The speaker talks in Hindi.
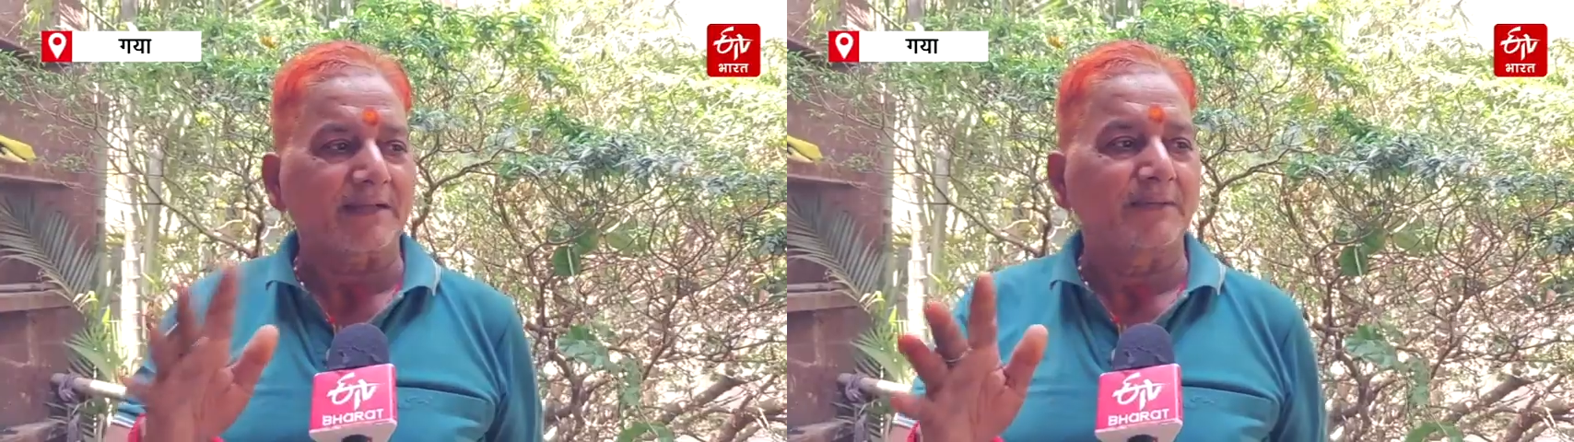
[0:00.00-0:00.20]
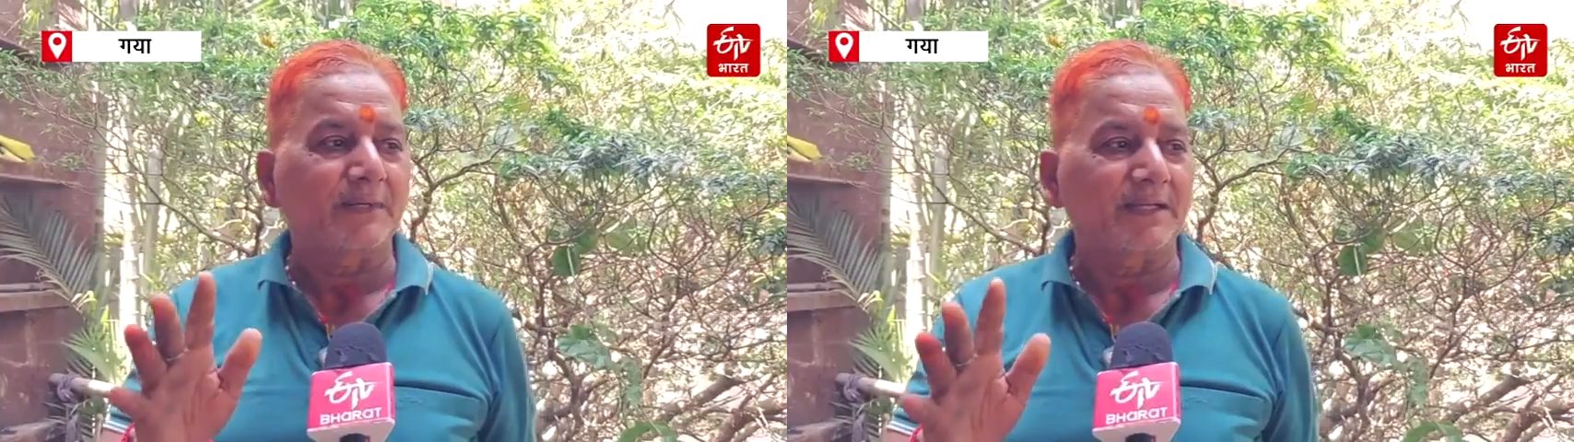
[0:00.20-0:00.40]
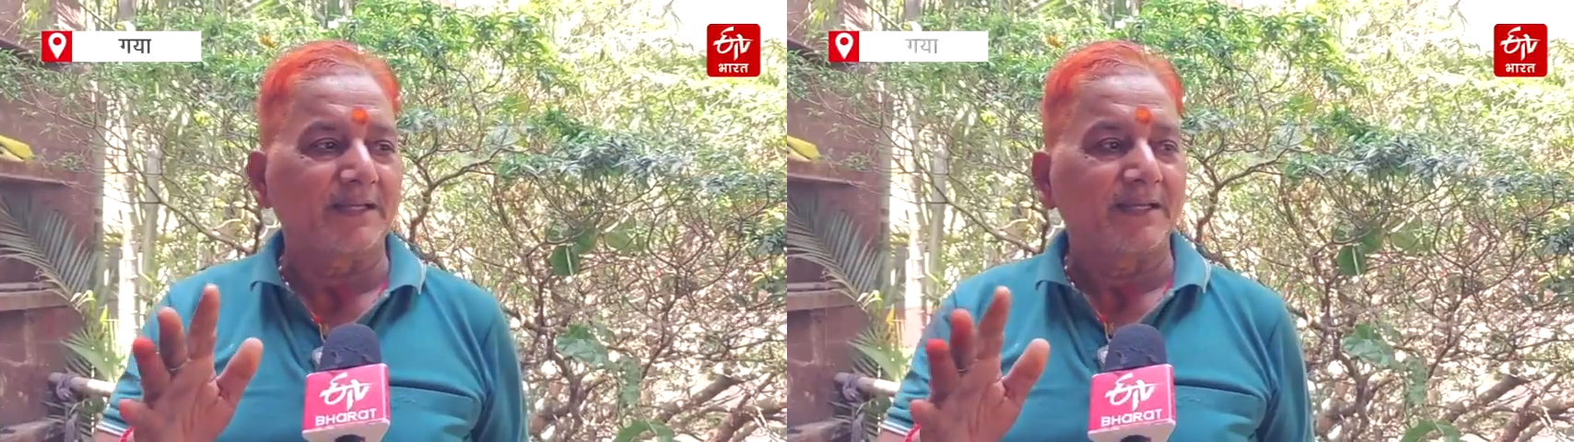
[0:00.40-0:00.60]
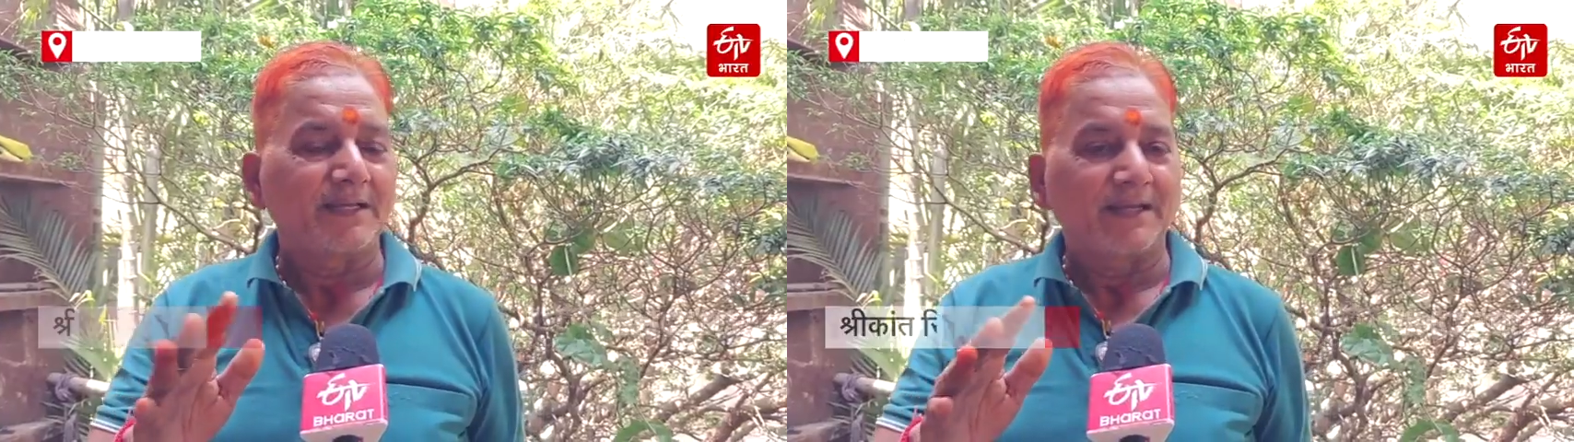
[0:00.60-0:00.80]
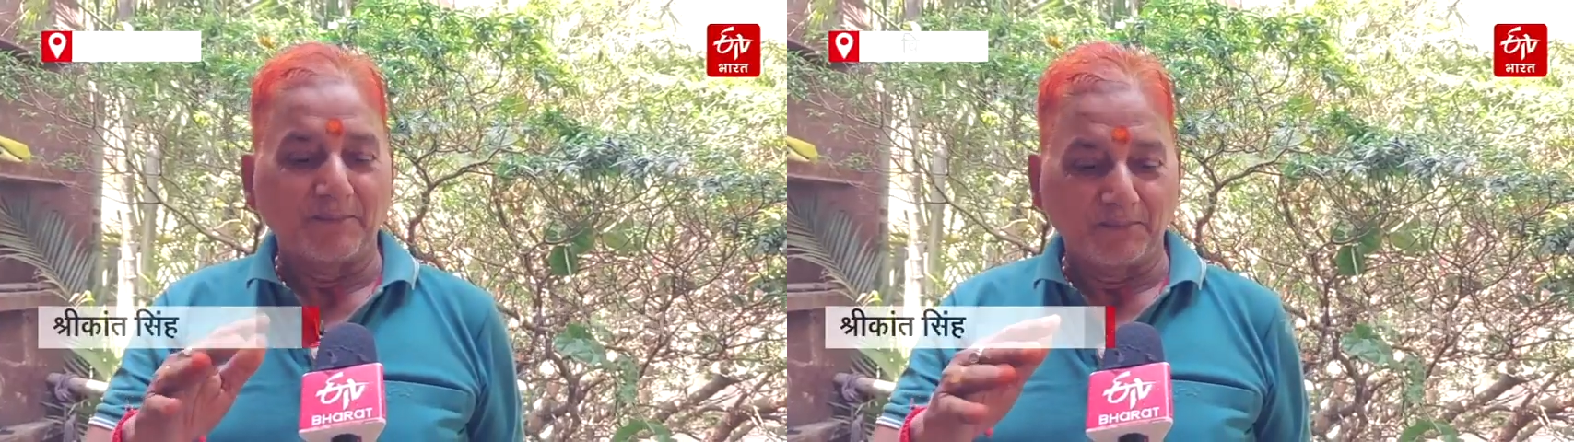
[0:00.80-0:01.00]
कि मैंने
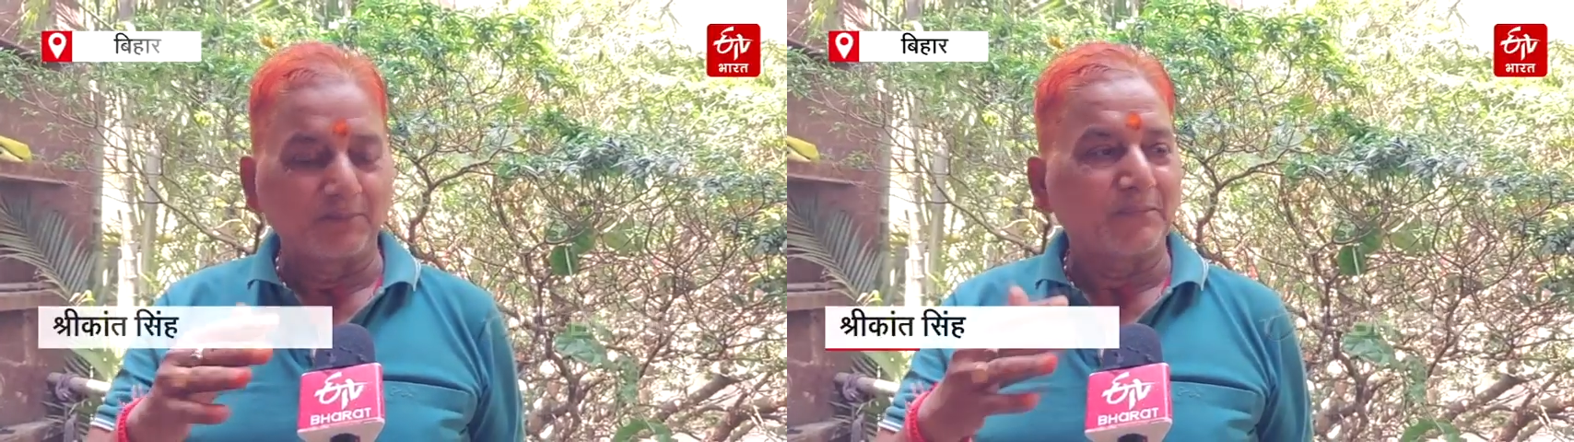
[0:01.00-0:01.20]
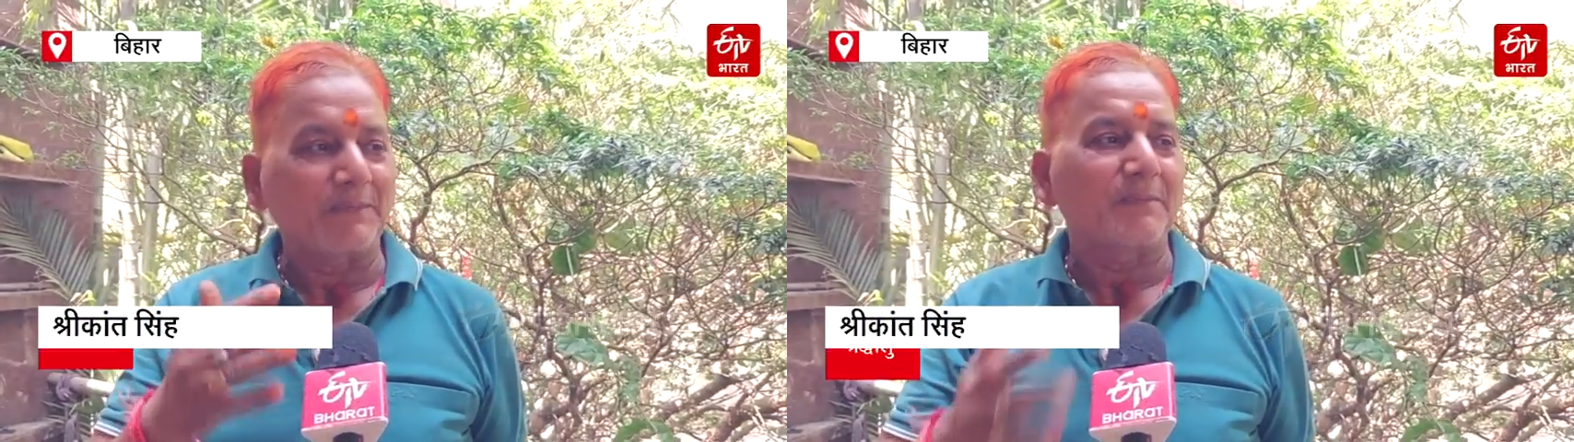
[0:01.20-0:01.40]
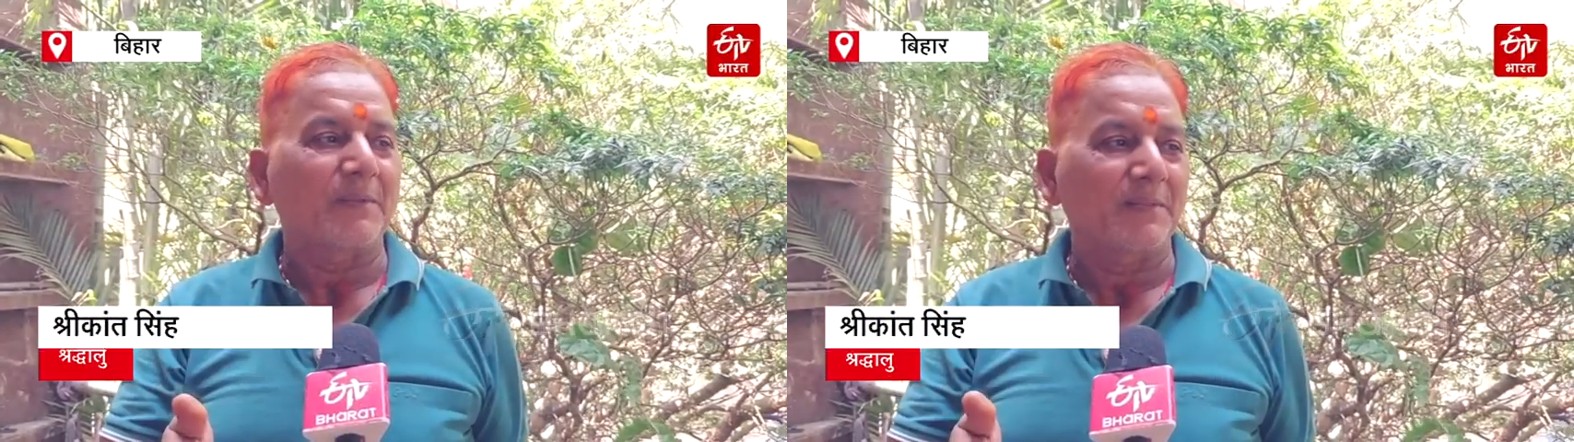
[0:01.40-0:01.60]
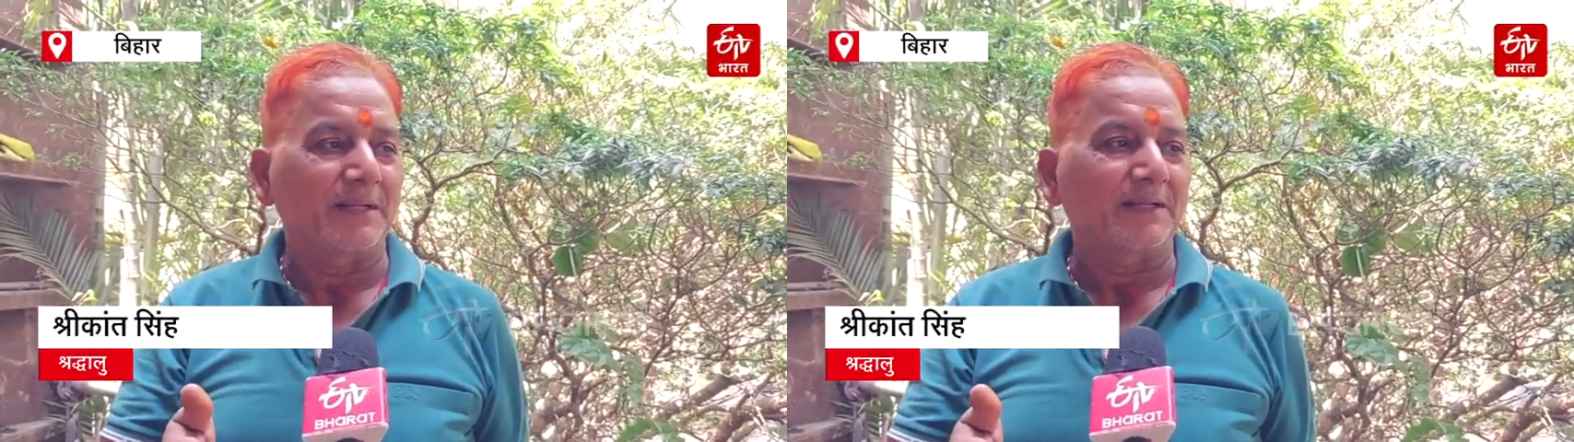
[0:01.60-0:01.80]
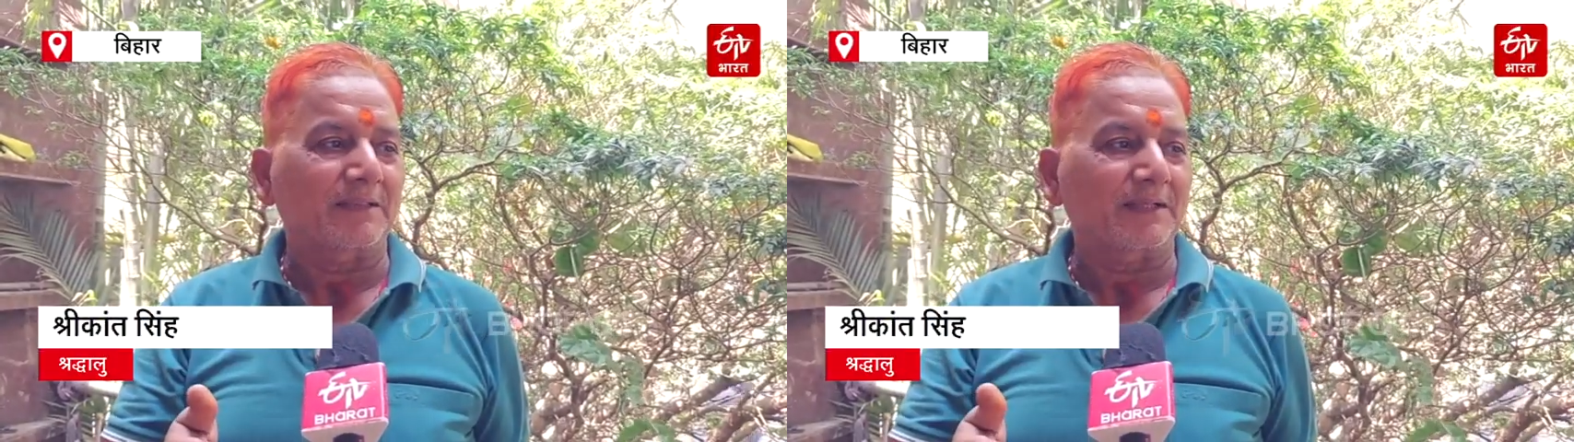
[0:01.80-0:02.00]
हम को वर्णन नहीं कर